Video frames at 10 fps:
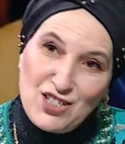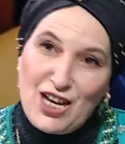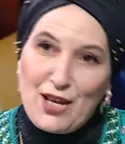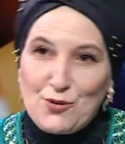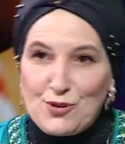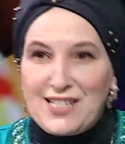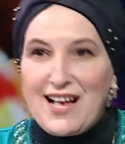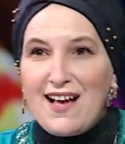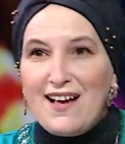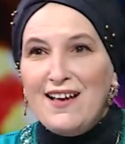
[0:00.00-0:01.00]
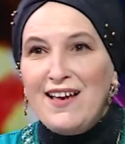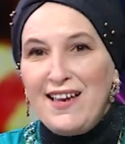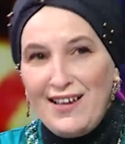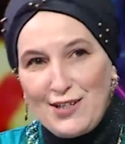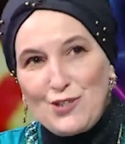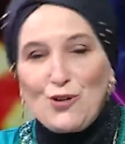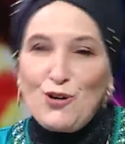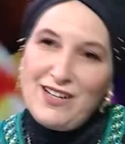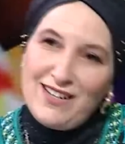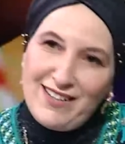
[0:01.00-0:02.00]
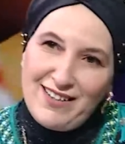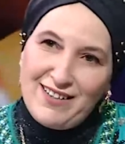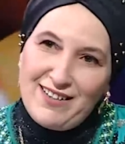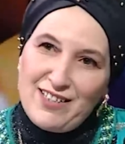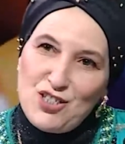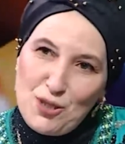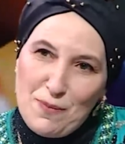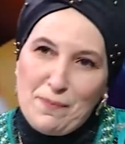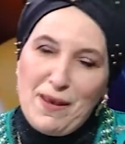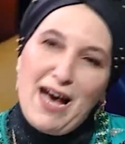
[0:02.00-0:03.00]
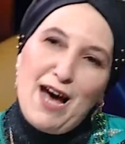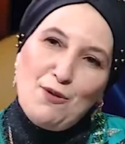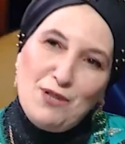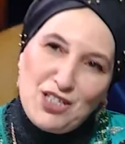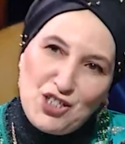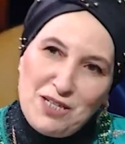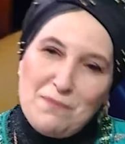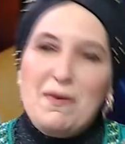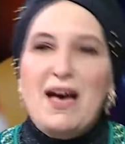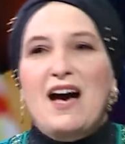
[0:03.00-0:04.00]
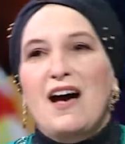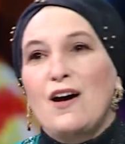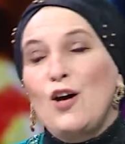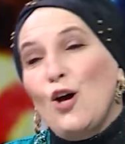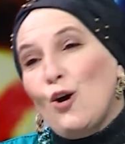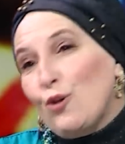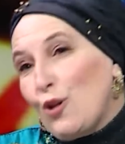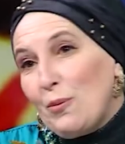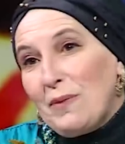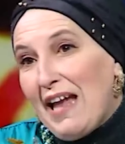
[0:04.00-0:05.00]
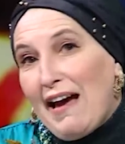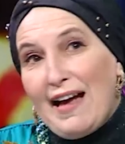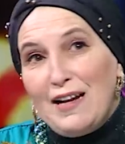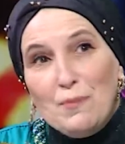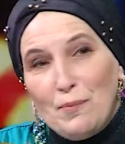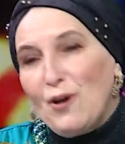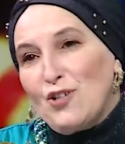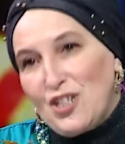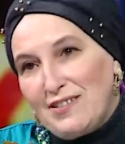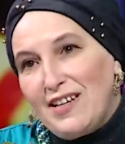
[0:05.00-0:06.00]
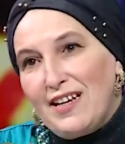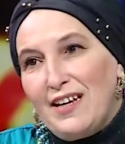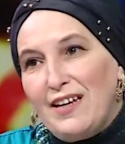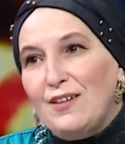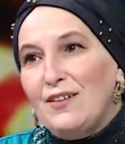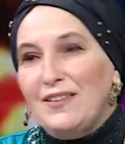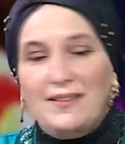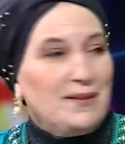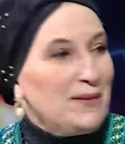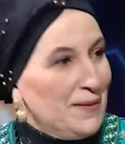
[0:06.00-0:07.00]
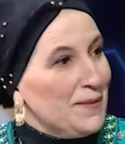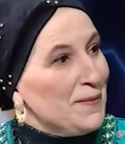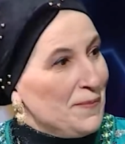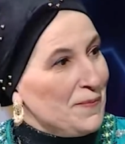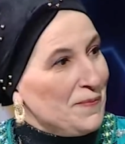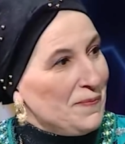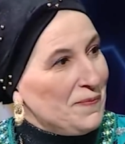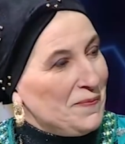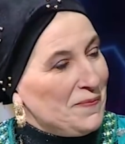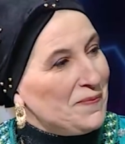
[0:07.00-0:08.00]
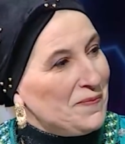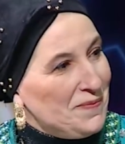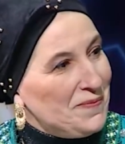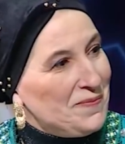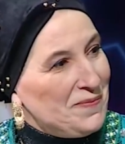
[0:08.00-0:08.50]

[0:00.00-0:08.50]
عروسه كي شغل آه، يجي باباها ولا تجي يماها قلت لهم الله غالب بون جيتي سمح لي خلينا نرد على السؤال